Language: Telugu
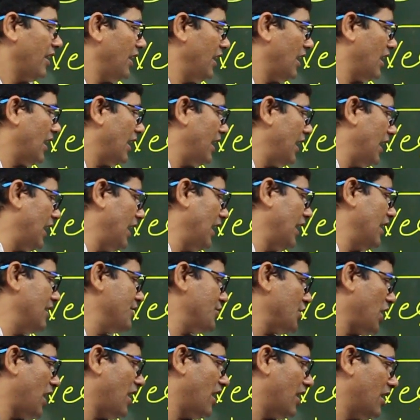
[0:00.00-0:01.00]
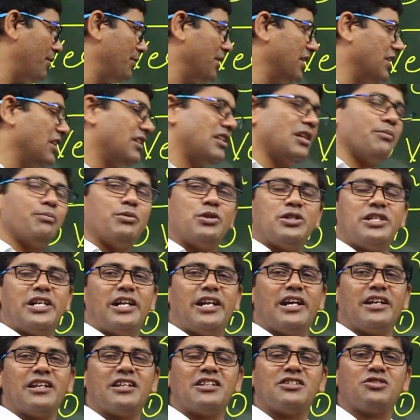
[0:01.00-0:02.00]
ఇక్కడే చాలామంది తప్పులు
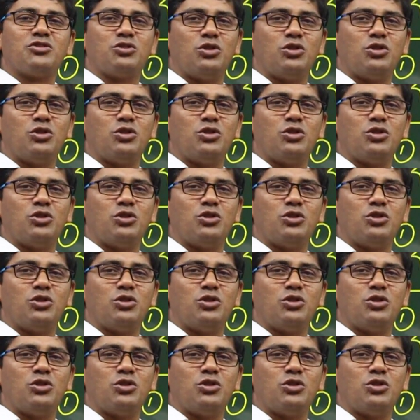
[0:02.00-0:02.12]
చేయడానికి